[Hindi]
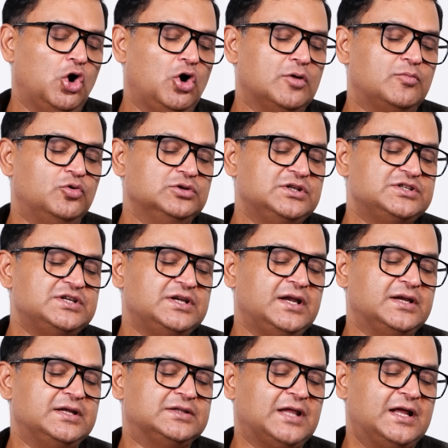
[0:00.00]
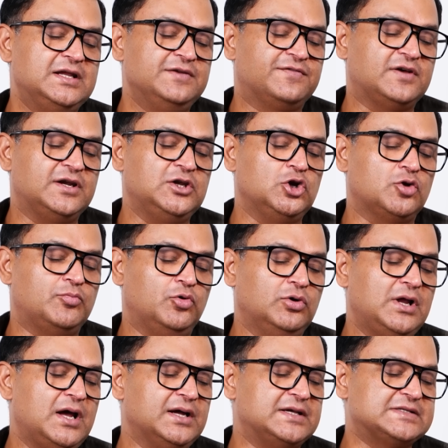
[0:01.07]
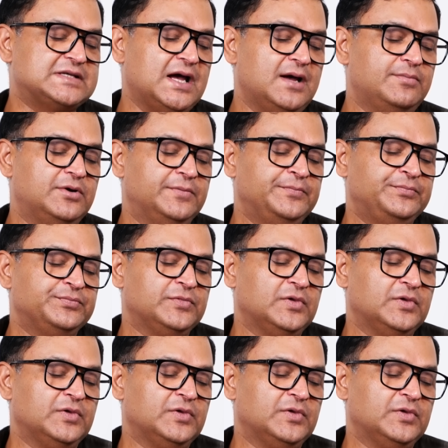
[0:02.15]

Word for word: और मोदी जी ने इनकी तारीफ करी और बोला कि साहब